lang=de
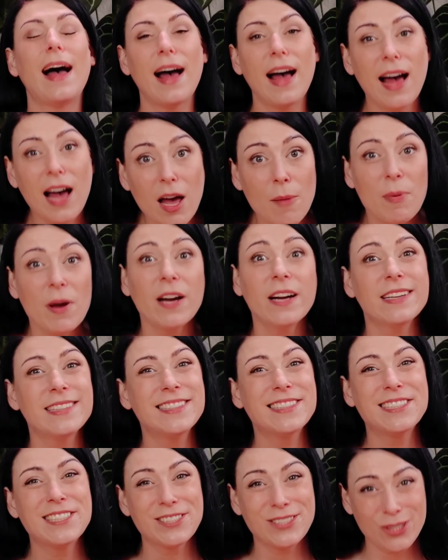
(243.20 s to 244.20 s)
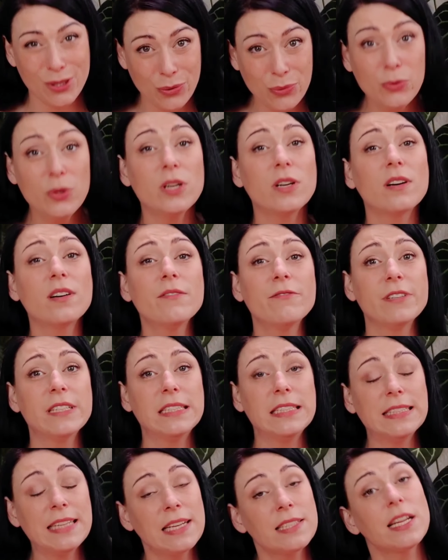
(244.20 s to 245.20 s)
aber in der Natur
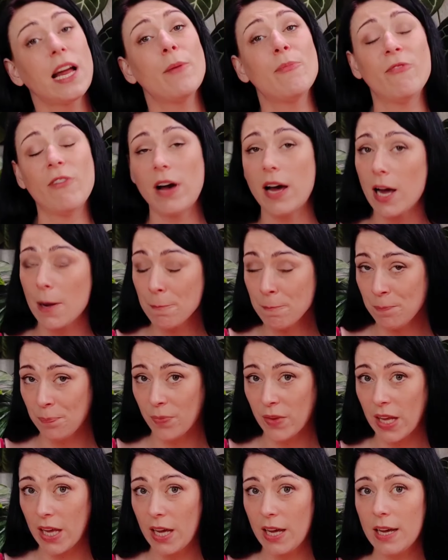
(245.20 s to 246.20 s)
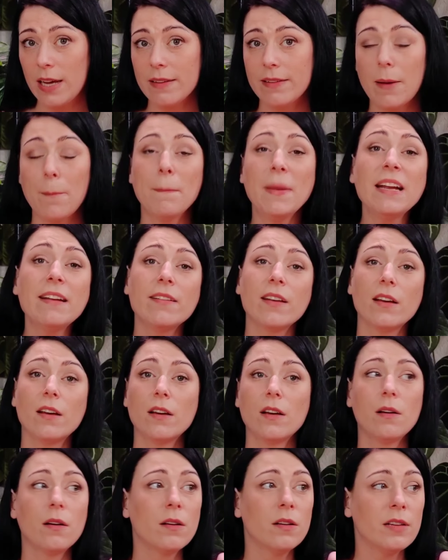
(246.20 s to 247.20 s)
wird die deshalb warm, damit
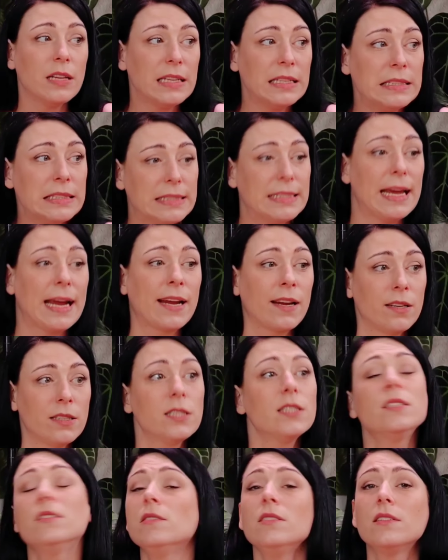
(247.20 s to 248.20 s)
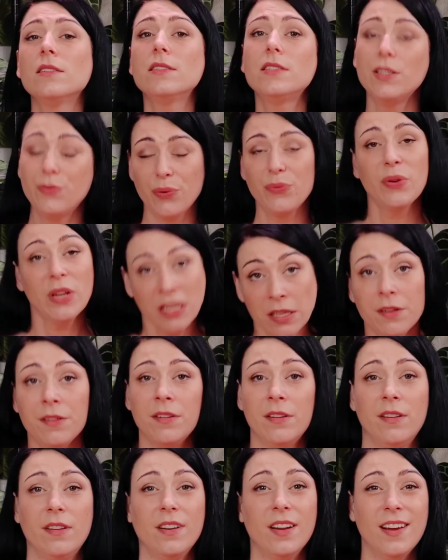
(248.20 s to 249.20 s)
Insekten die
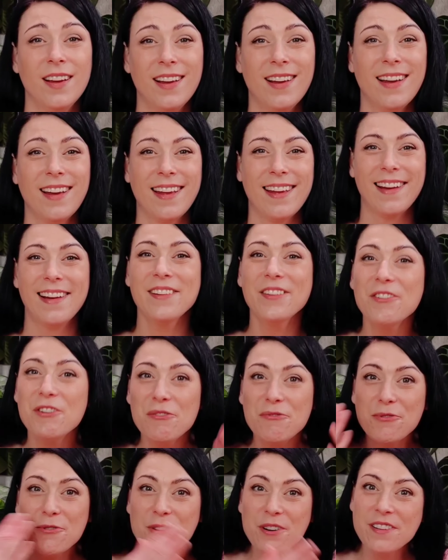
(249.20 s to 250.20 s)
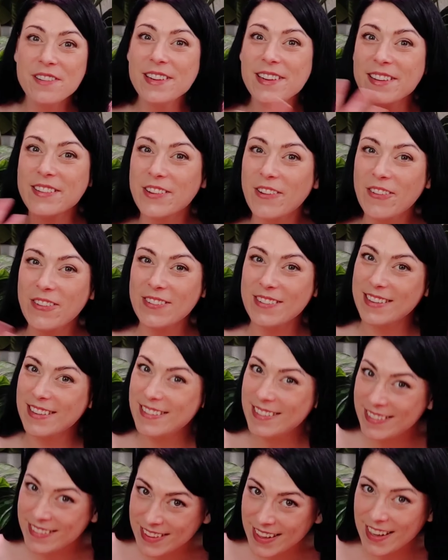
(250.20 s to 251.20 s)
finden. Ja, also die würden die ja sonst
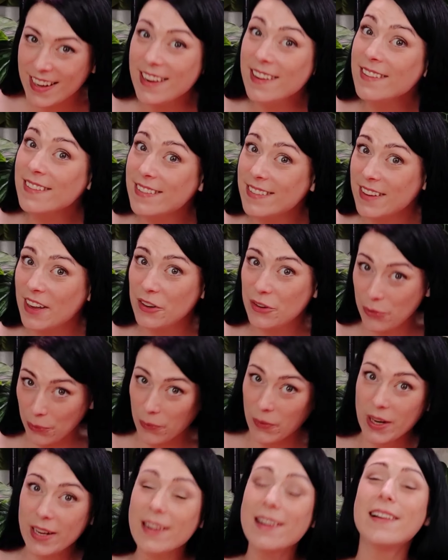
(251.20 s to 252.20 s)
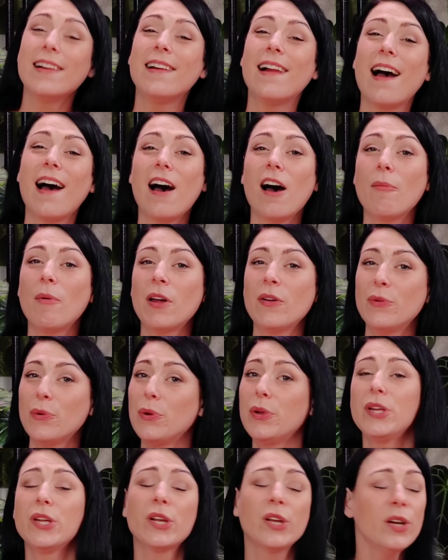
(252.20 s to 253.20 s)
nicht sehen, ist ja dunkel, aber
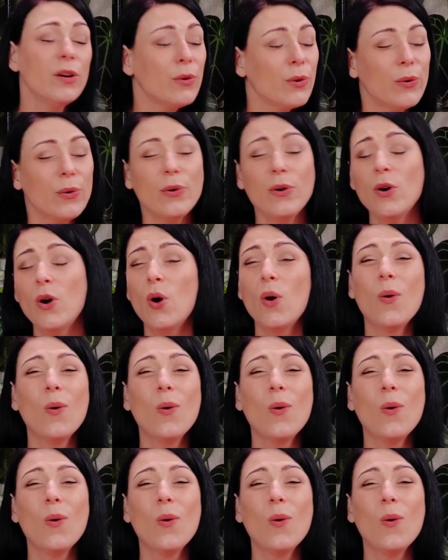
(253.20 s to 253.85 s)
durch Geruch